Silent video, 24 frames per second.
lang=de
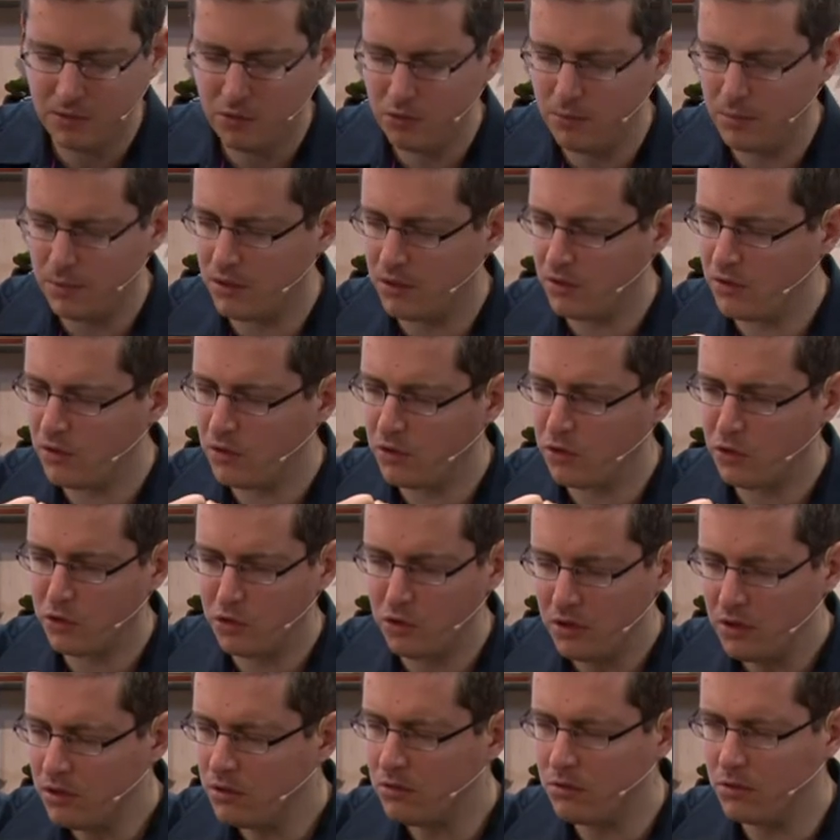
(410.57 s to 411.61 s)

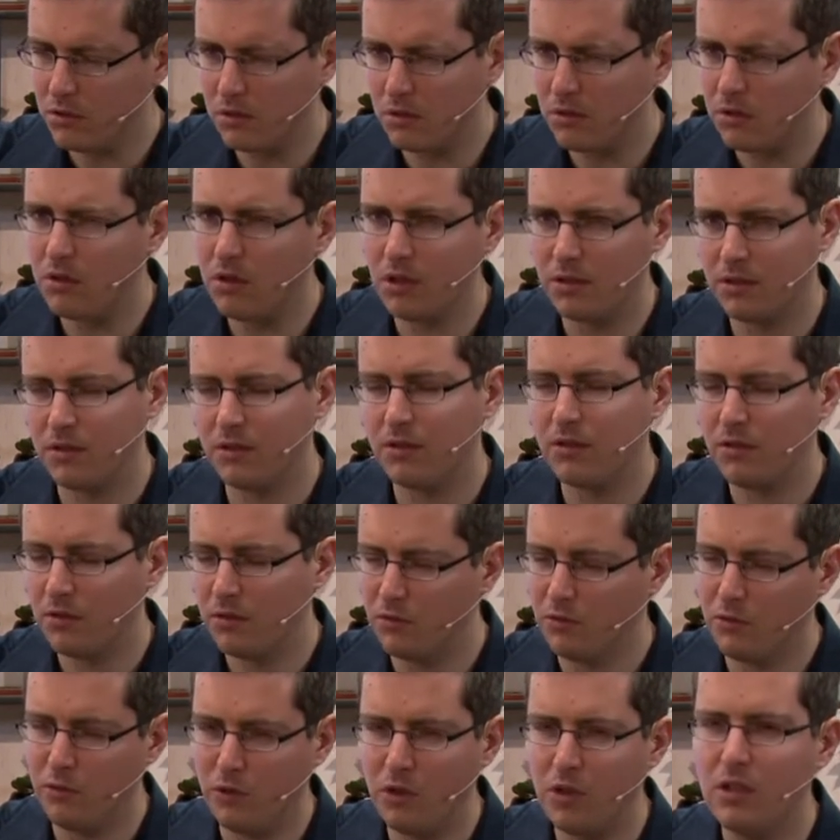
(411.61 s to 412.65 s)
Überzeugung Gott
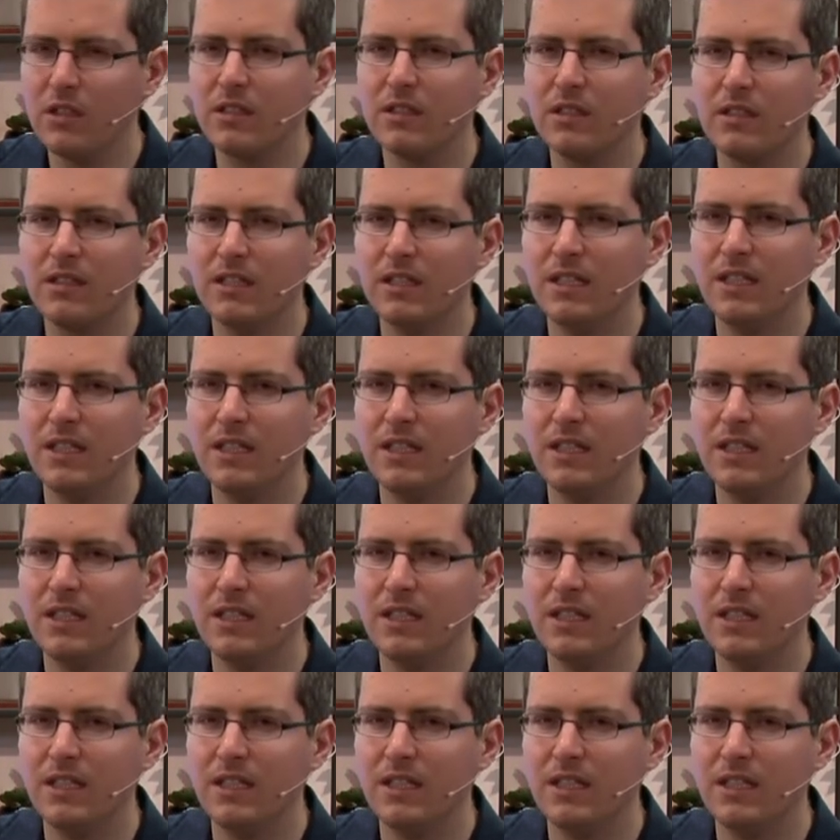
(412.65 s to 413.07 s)
zu folgen,